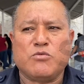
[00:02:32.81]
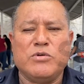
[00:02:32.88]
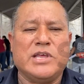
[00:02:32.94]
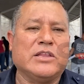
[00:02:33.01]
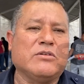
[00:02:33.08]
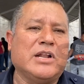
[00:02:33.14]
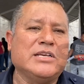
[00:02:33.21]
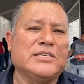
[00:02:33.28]

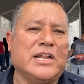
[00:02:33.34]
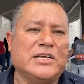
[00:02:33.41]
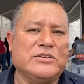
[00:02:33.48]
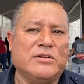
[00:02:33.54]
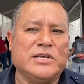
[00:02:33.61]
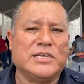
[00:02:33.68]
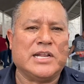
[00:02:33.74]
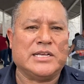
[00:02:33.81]
cuidando las
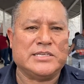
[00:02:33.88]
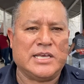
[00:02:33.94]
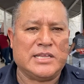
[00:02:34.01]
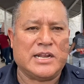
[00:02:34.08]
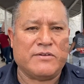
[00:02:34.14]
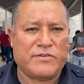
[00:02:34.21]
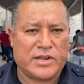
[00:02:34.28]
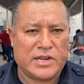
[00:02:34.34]
instalaciones de la
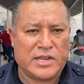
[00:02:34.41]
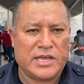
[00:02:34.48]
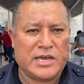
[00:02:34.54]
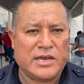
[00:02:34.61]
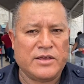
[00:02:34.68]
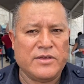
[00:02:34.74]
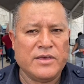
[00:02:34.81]
Hacienda La Ferrería.